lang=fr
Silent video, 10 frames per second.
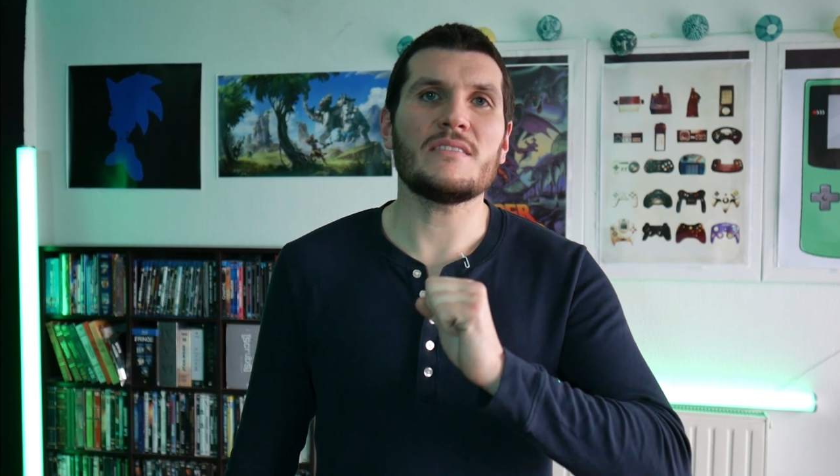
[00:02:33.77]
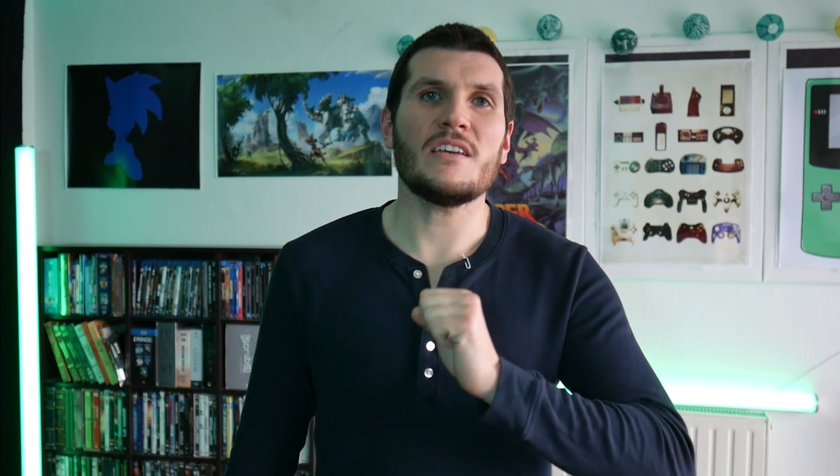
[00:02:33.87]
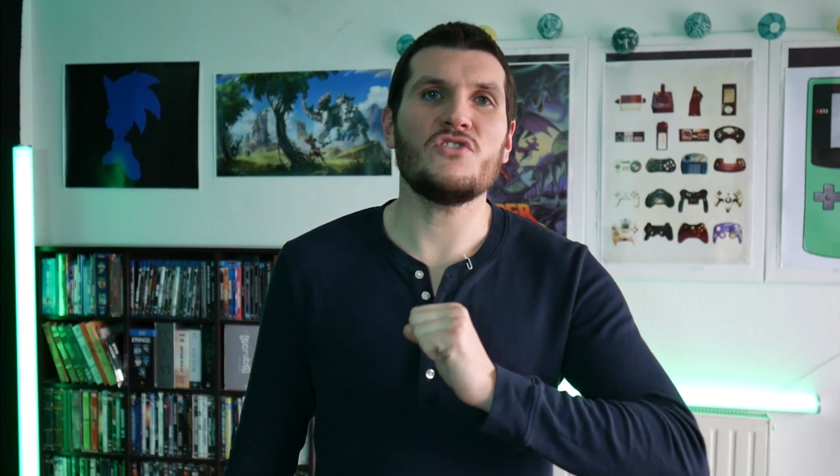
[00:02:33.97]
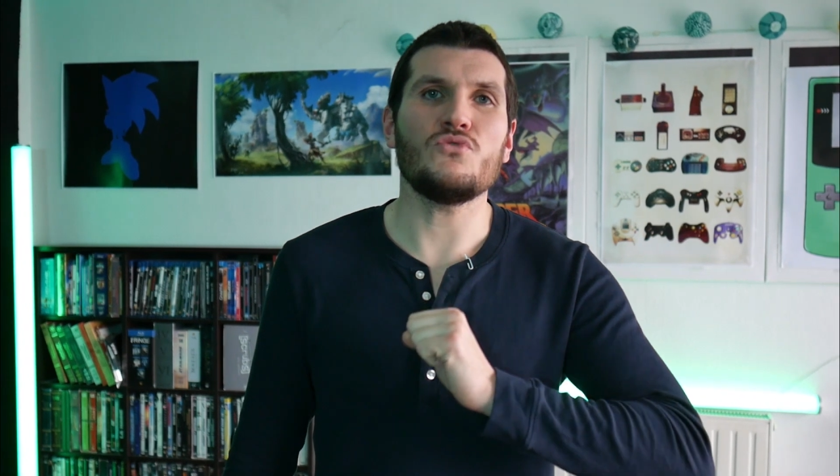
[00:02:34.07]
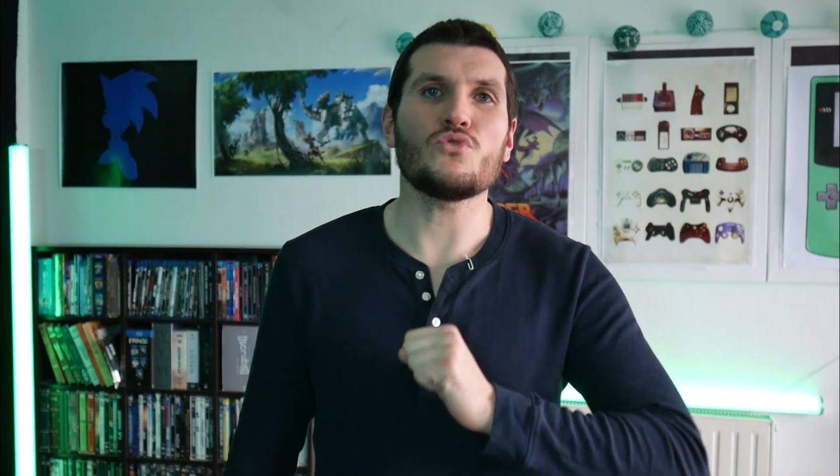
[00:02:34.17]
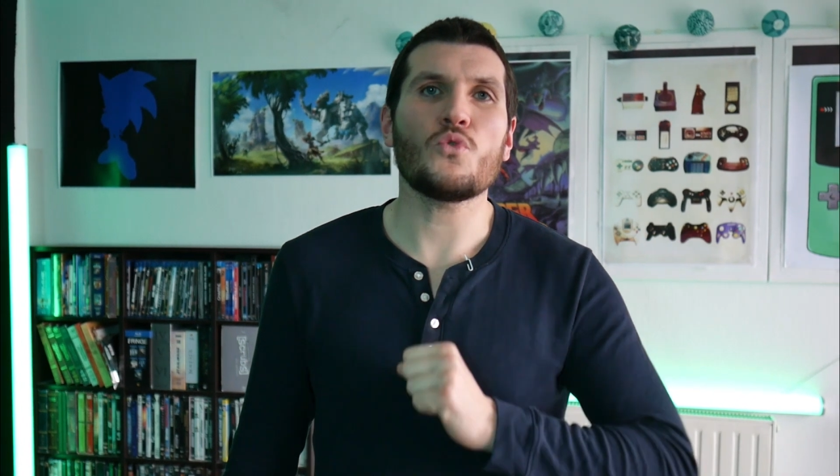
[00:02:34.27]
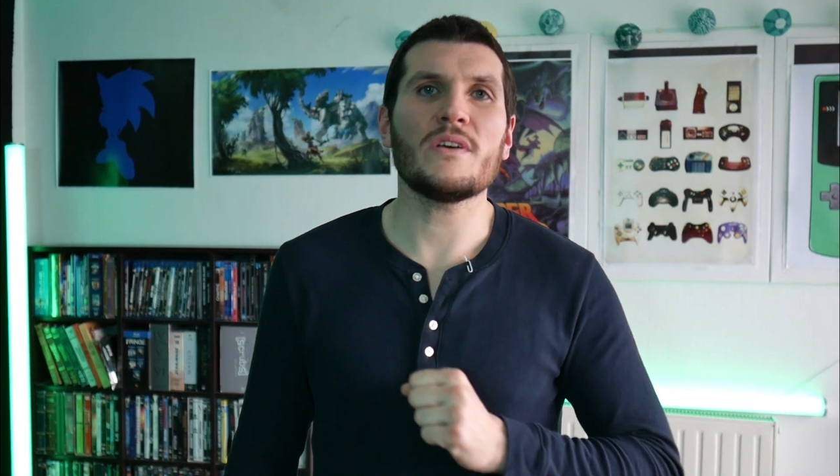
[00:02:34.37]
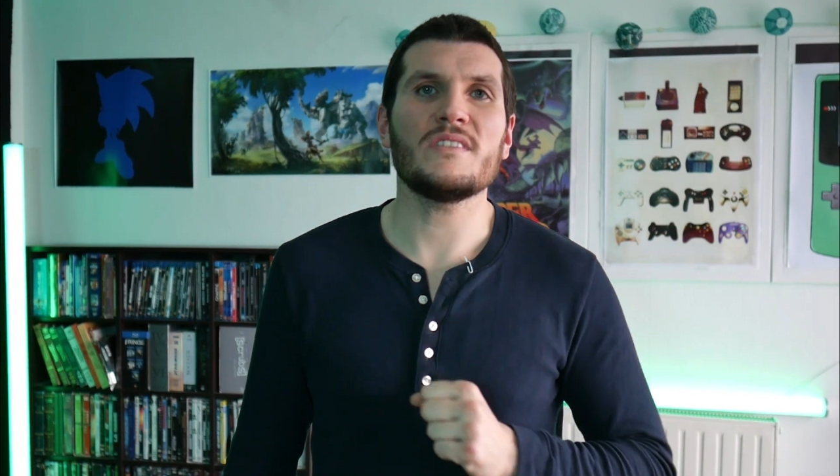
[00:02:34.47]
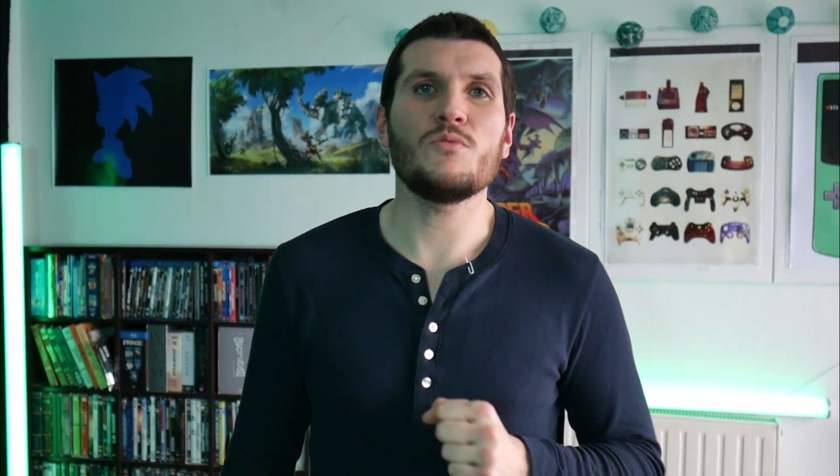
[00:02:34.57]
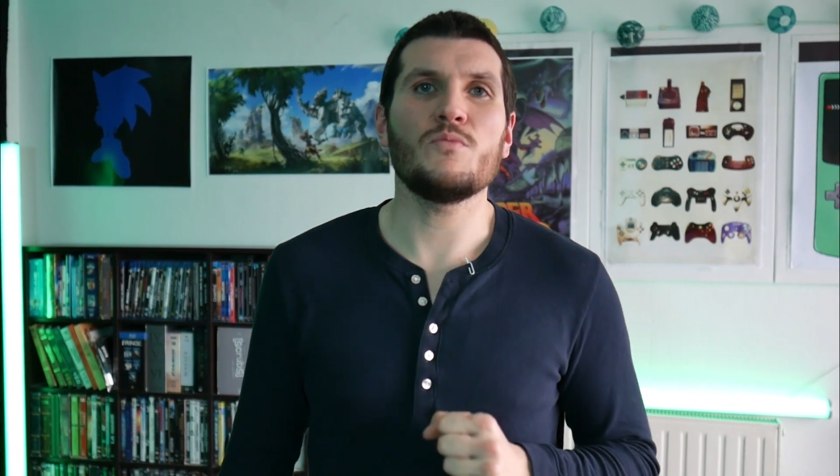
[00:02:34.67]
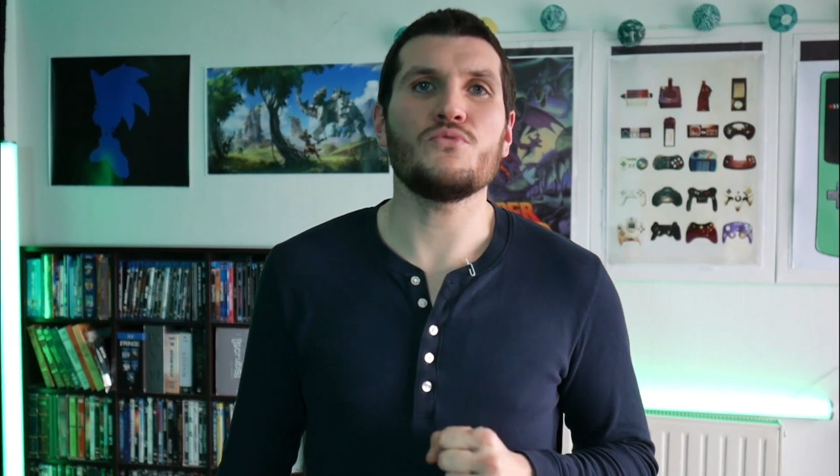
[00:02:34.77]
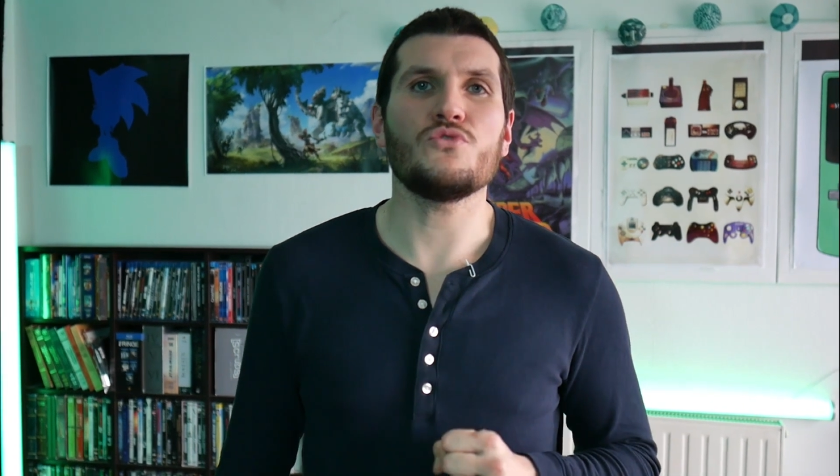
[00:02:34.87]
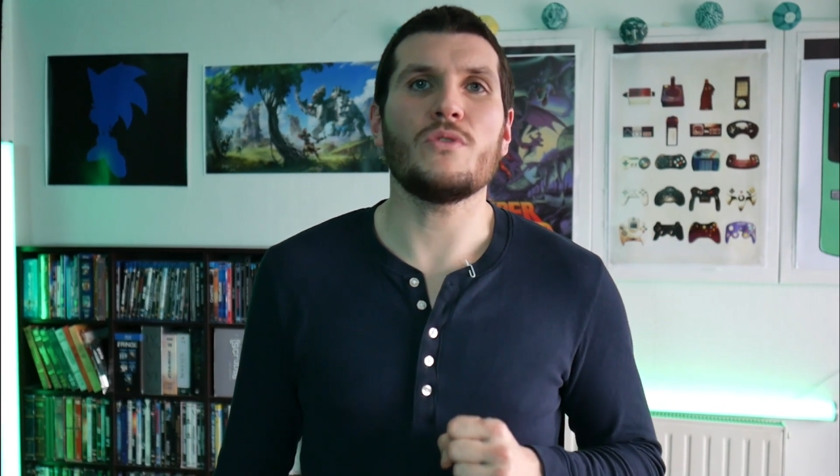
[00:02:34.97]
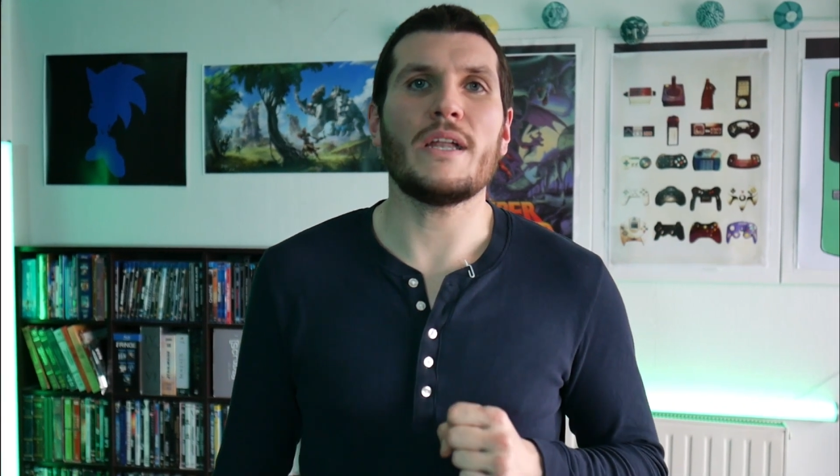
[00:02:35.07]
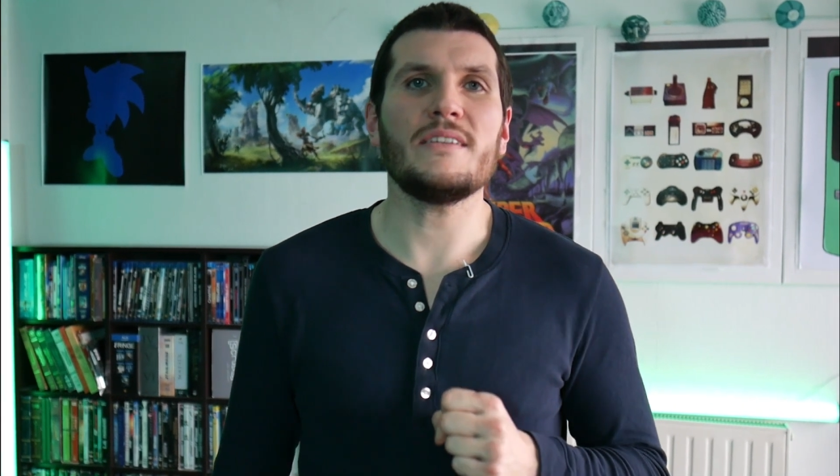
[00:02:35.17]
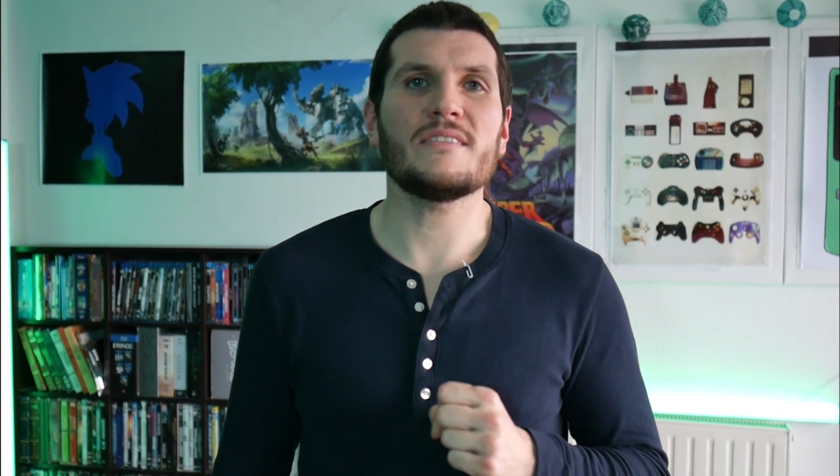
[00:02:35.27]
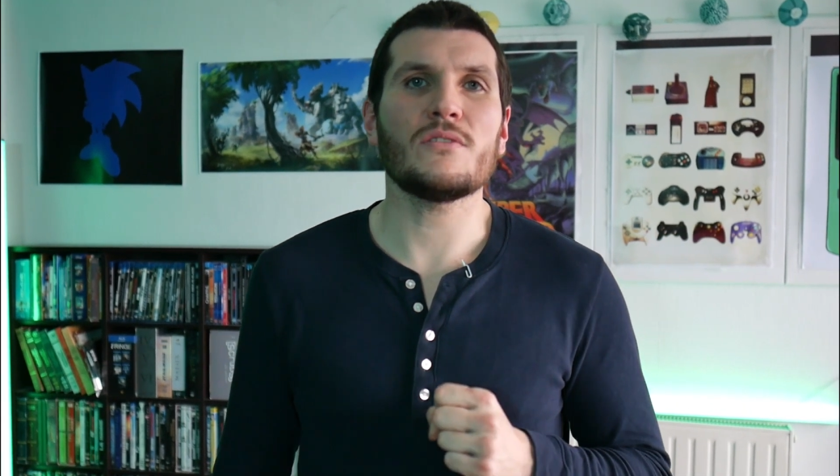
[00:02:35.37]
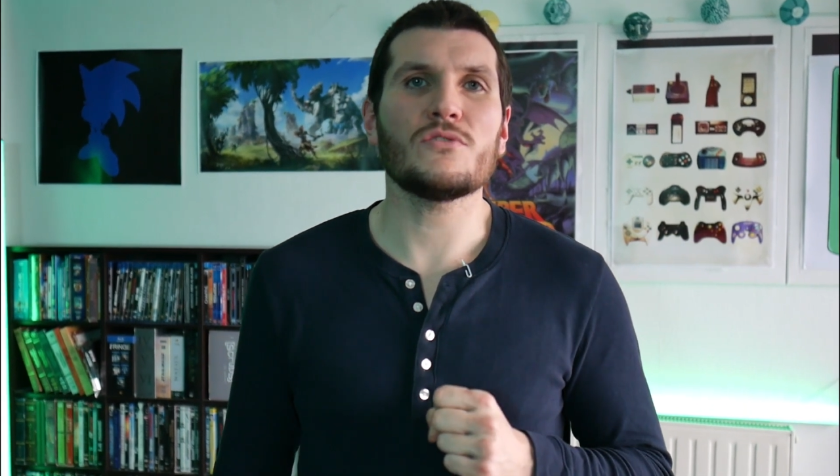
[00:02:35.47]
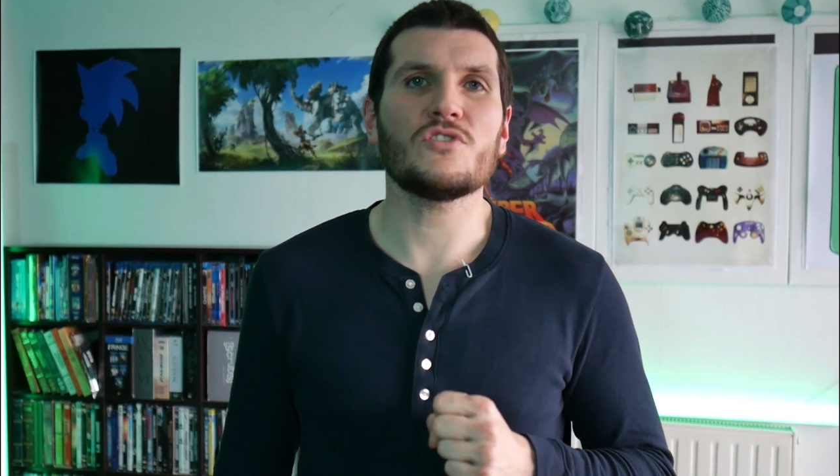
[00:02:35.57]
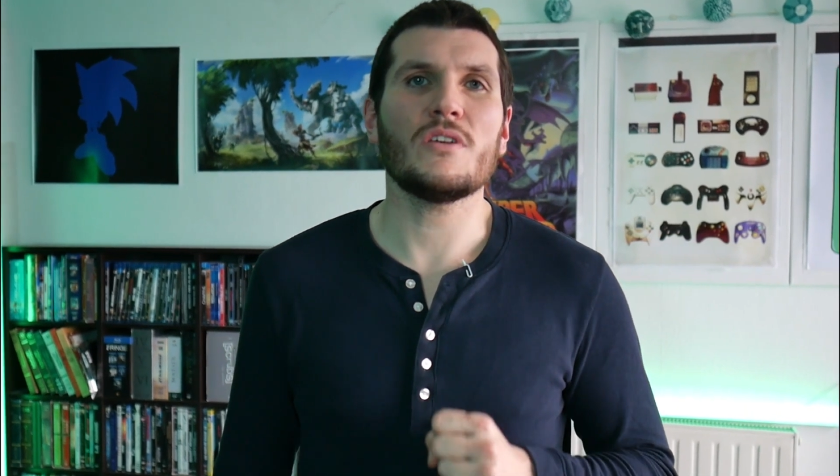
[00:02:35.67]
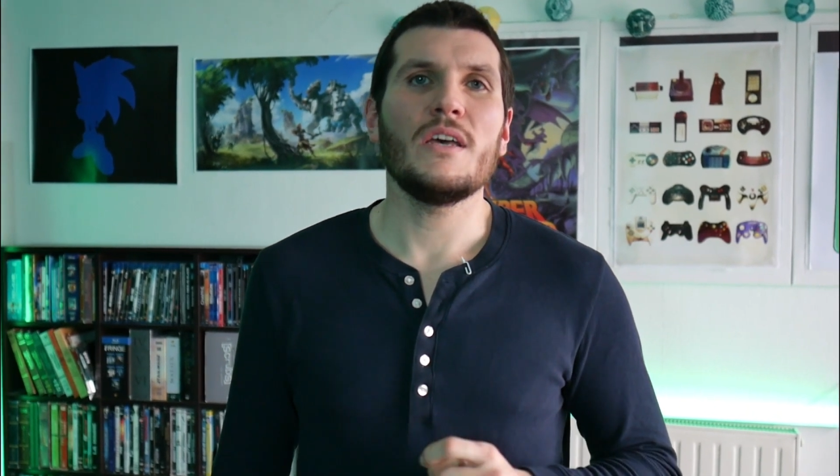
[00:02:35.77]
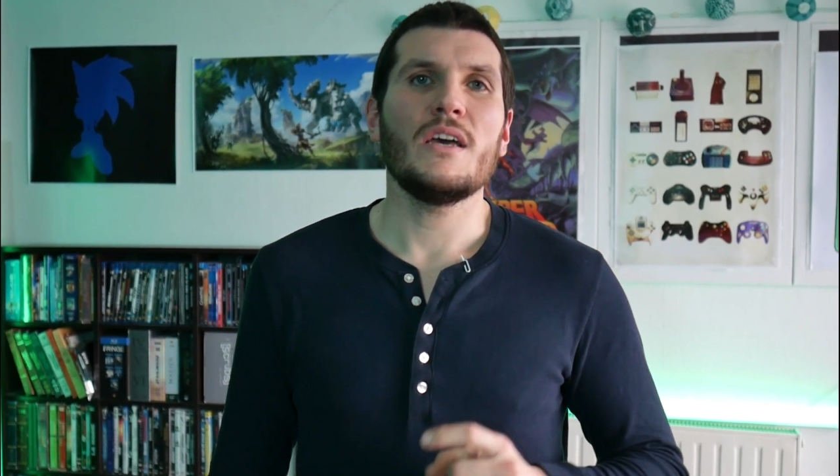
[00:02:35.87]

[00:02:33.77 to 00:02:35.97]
s'agit du troisième opus de la licence,